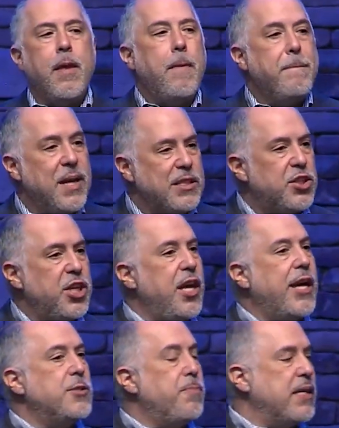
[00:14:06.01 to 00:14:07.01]

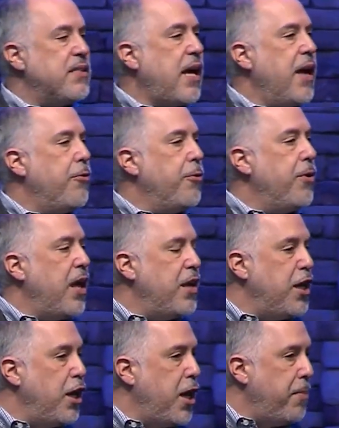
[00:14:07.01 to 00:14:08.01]
Mesías basado en
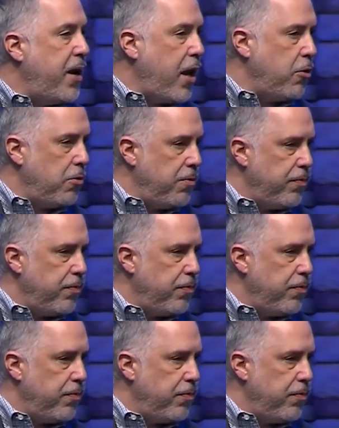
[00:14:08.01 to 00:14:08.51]
el hebreo.